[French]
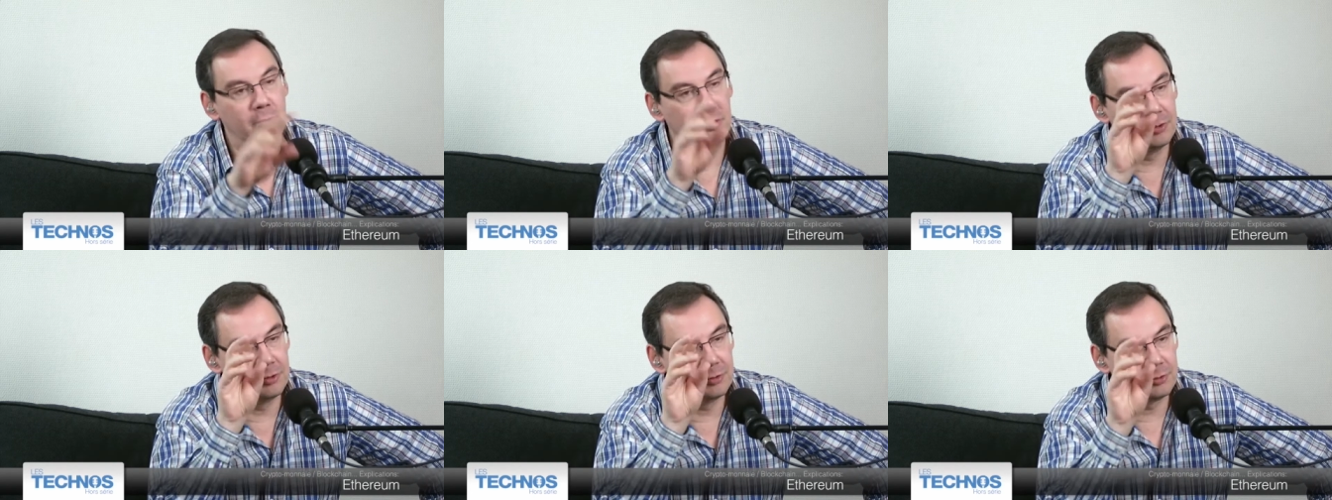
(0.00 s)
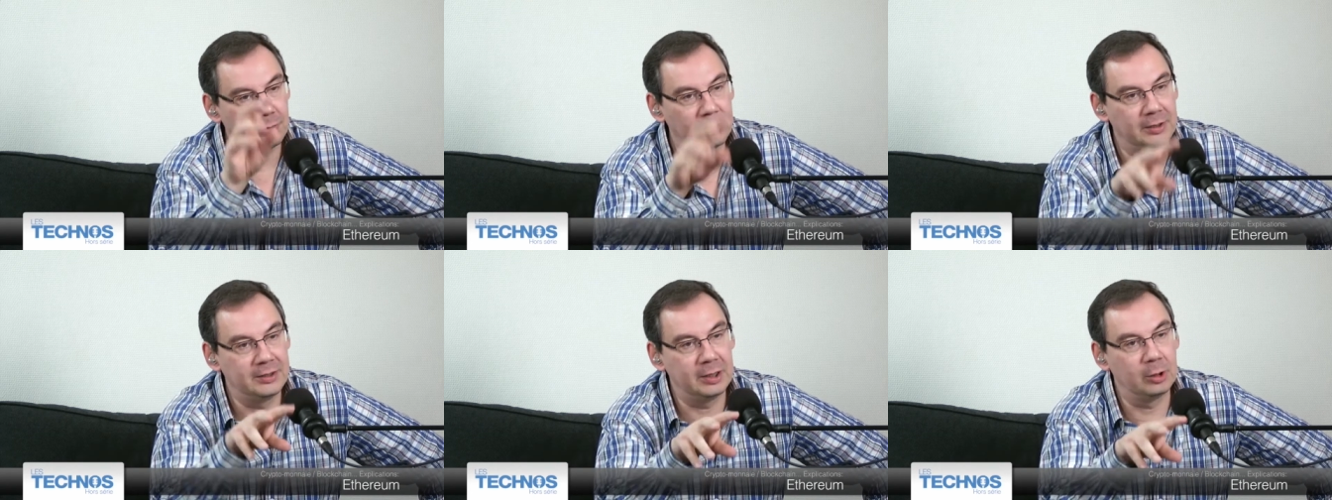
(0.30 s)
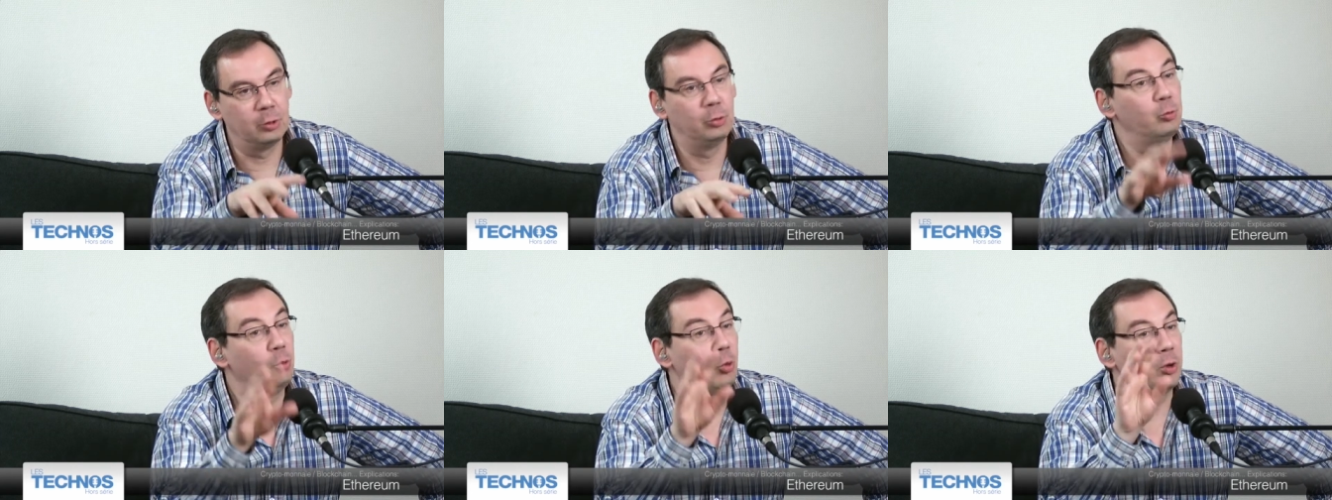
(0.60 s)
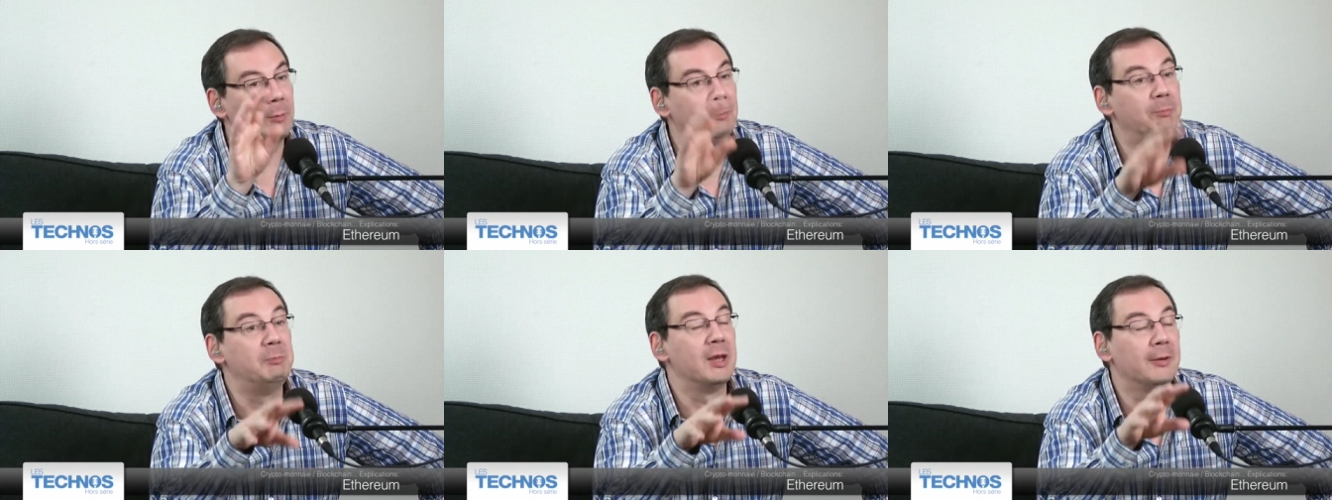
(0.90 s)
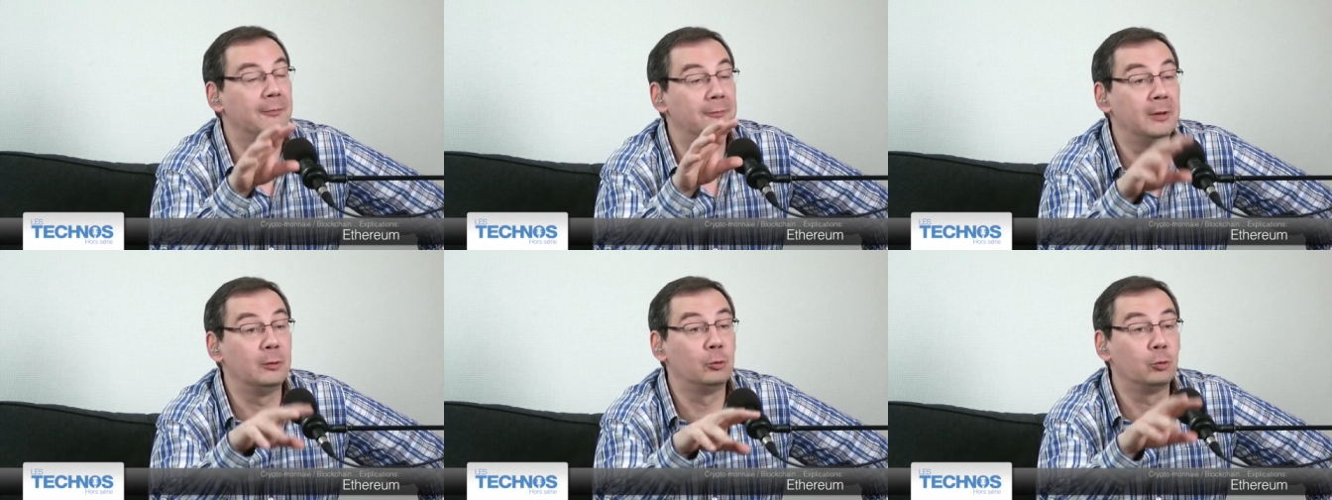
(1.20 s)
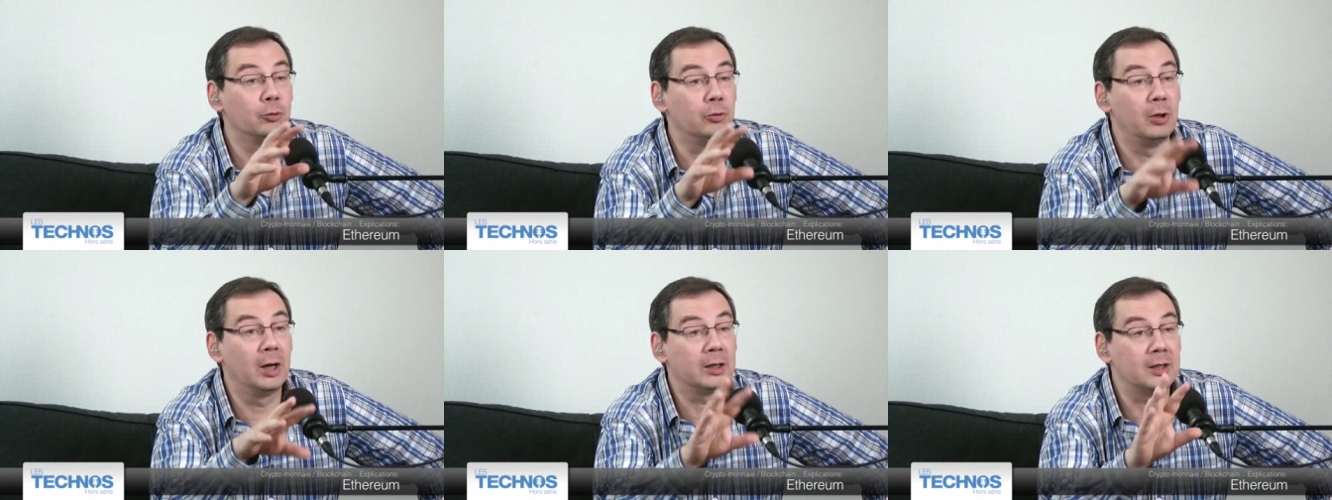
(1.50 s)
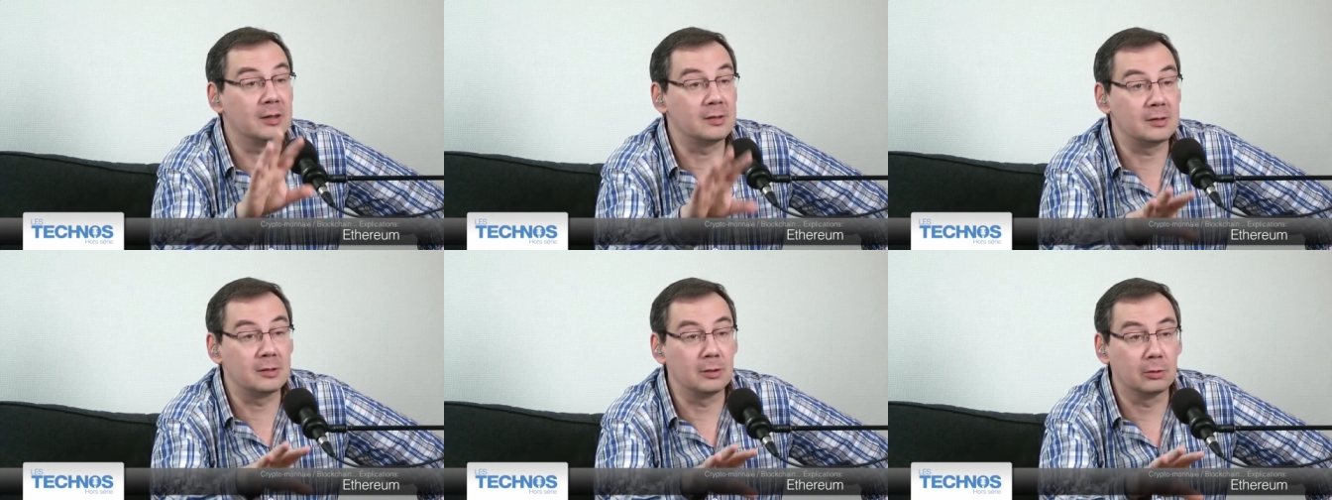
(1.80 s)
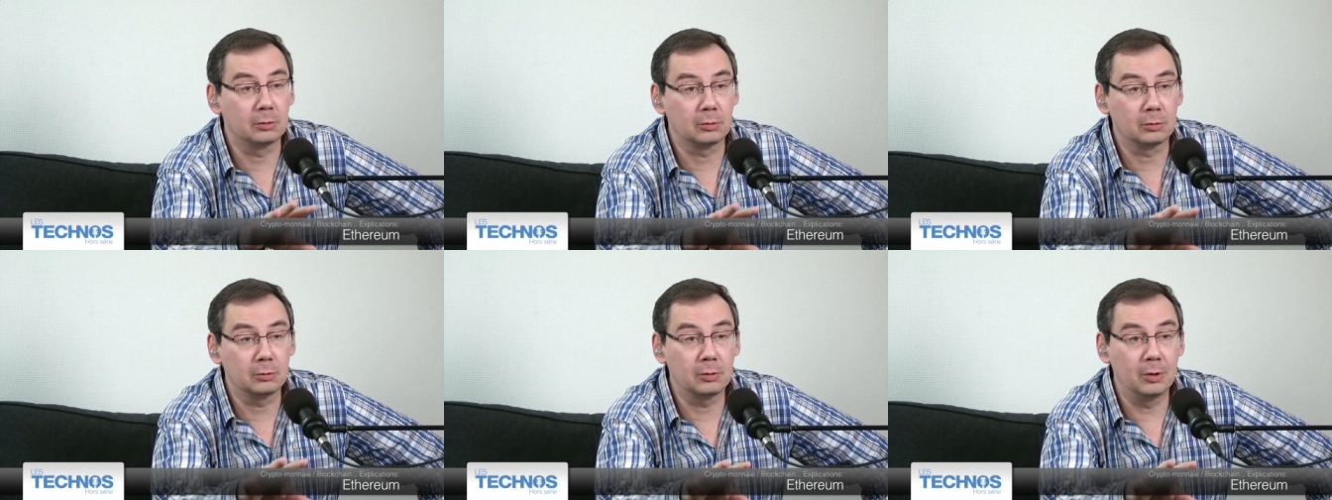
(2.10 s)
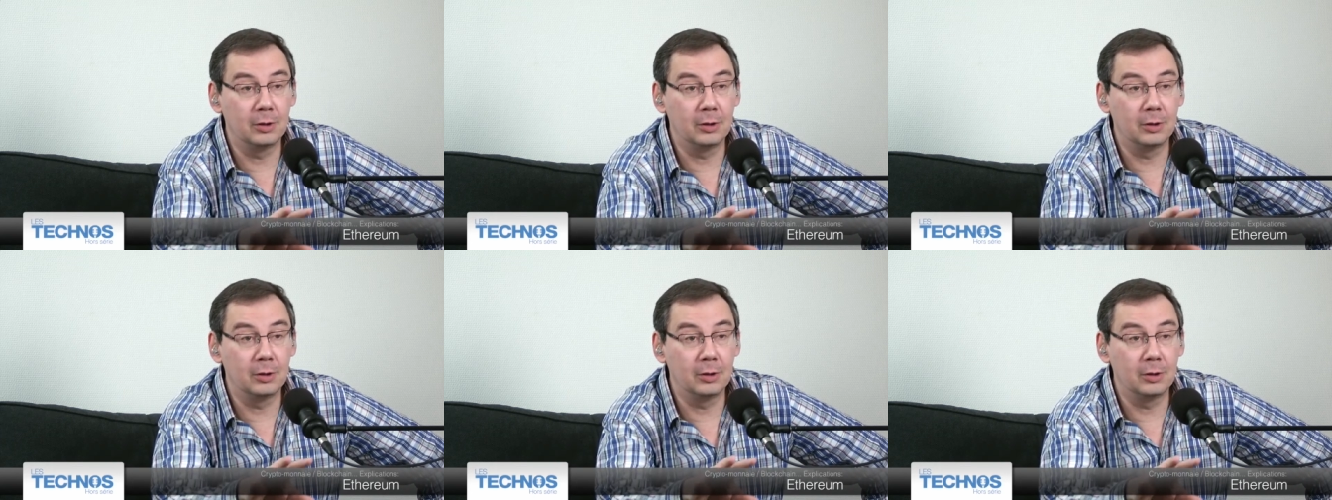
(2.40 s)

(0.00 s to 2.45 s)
euh, sur l'Ethereum, on a bien fait le tour de la question.